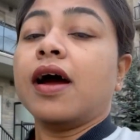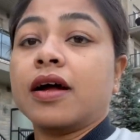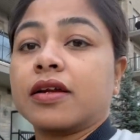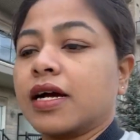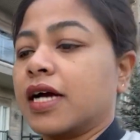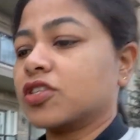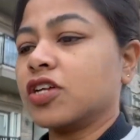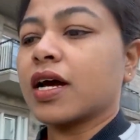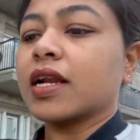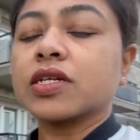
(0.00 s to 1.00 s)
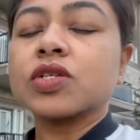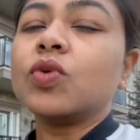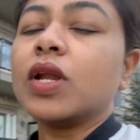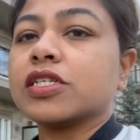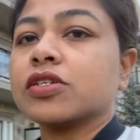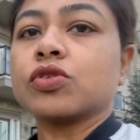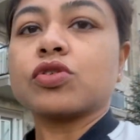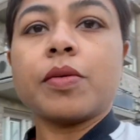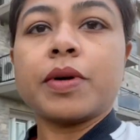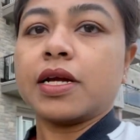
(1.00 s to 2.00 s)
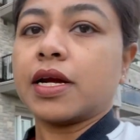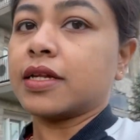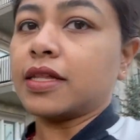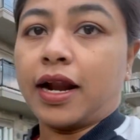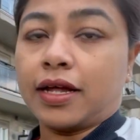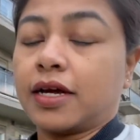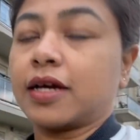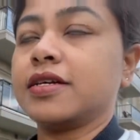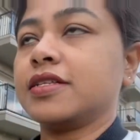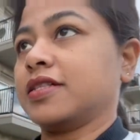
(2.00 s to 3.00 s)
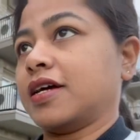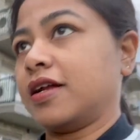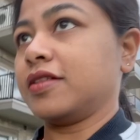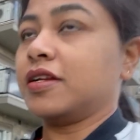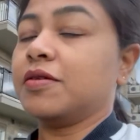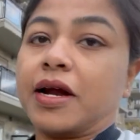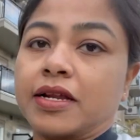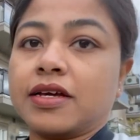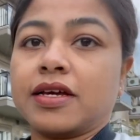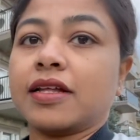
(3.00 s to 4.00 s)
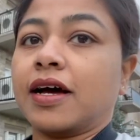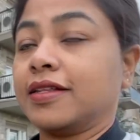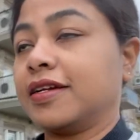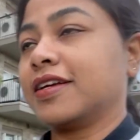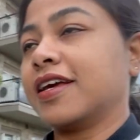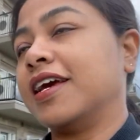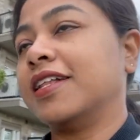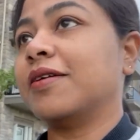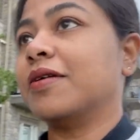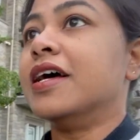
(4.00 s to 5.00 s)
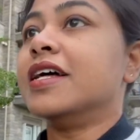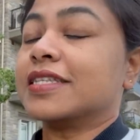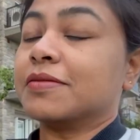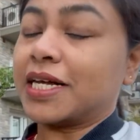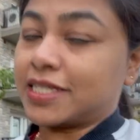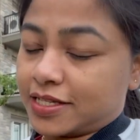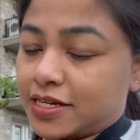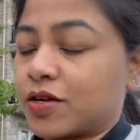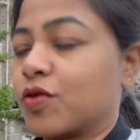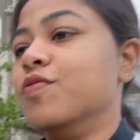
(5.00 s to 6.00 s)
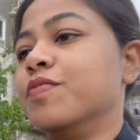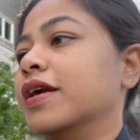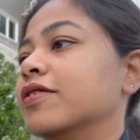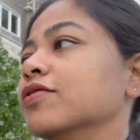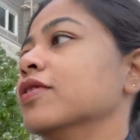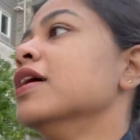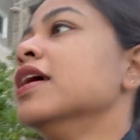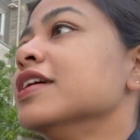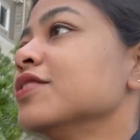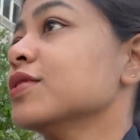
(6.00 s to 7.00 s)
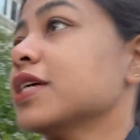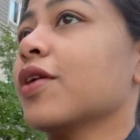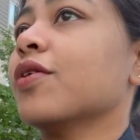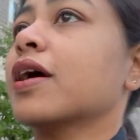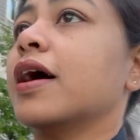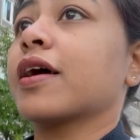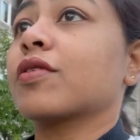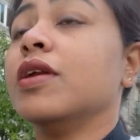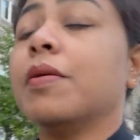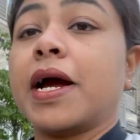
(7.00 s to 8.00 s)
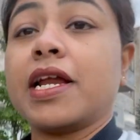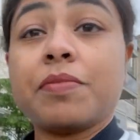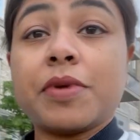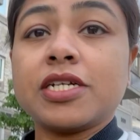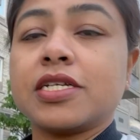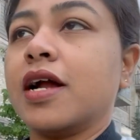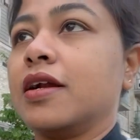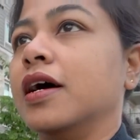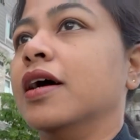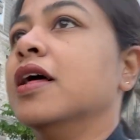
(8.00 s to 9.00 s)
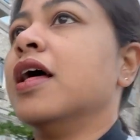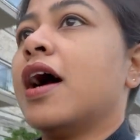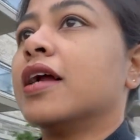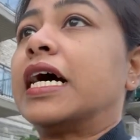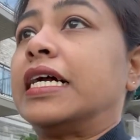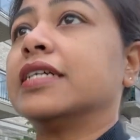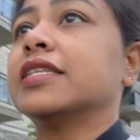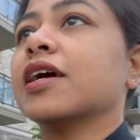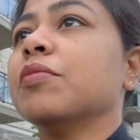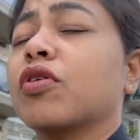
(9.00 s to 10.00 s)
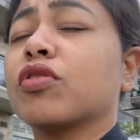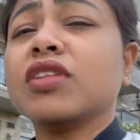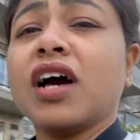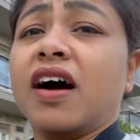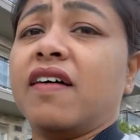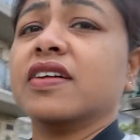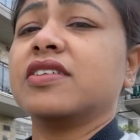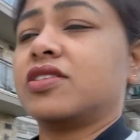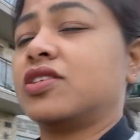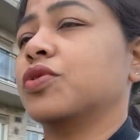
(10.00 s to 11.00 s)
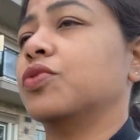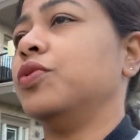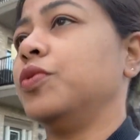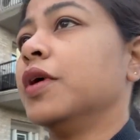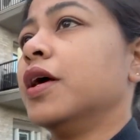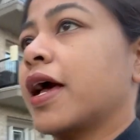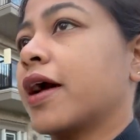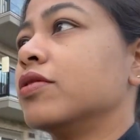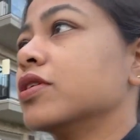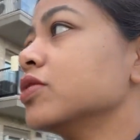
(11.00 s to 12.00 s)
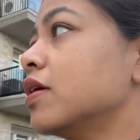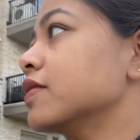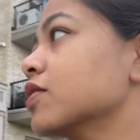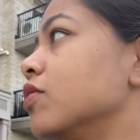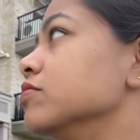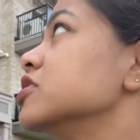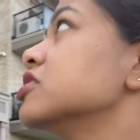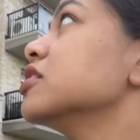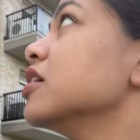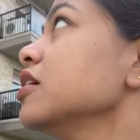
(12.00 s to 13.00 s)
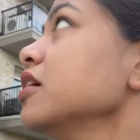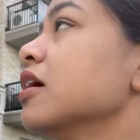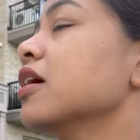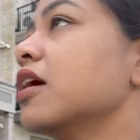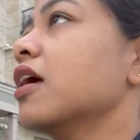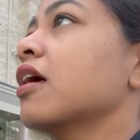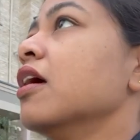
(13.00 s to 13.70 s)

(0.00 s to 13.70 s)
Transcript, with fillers: আর অ্যাকচুয়ালি কালকে স্কুল আছে তো সবারই একটা তাড়া থাকে যে তাড়াতাড়ি বাড়ি গিয়ে তাড়াতাড়ি খেয়ে দেয় বাচ্চাদেরকে ঘুম পাড়ানো তো যাই হোক আর এখন না বাইরে বেশ ঠান্ডা আর ঠান্ডার থেকে বড় কথা হাওয়া দিচ্ছে খুব এখন একটু হাওয়াটা কম দিচ্ছে না রে হ্যাঁ